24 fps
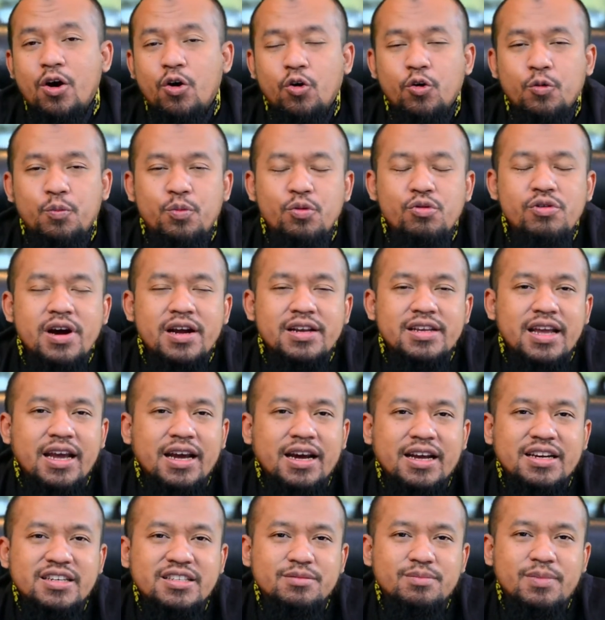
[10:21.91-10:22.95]
Hubungannya
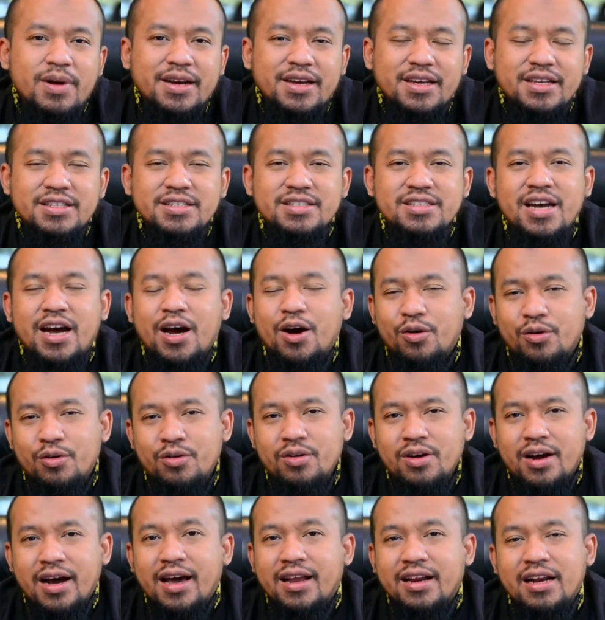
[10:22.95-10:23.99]
akan semakin jauh.
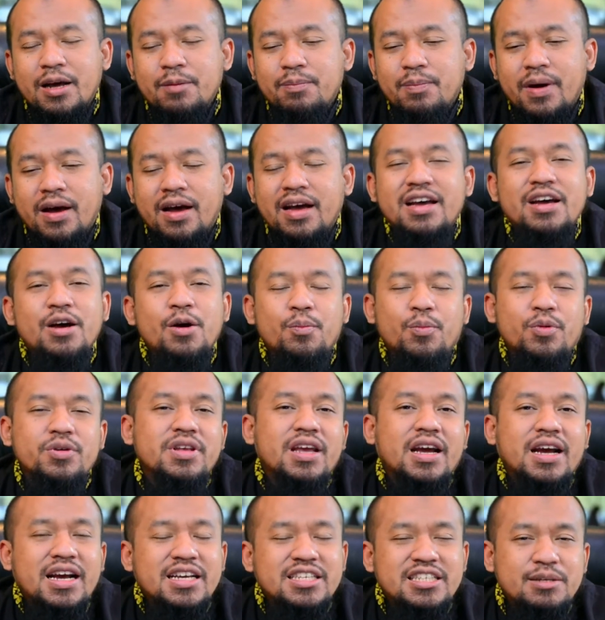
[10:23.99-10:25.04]
Karena apa?
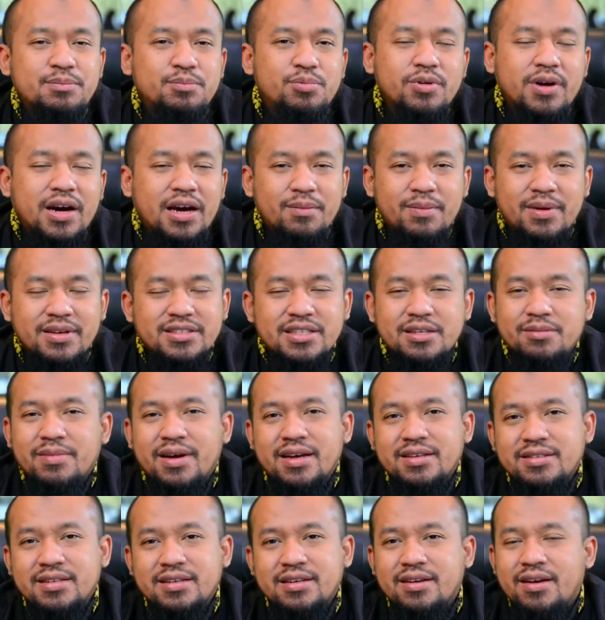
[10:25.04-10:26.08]
Punya kesibukan
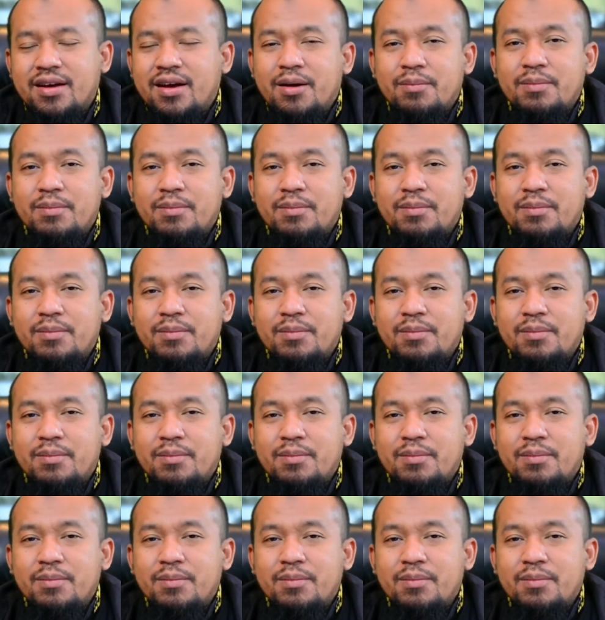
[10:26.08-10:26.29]
masing-masing.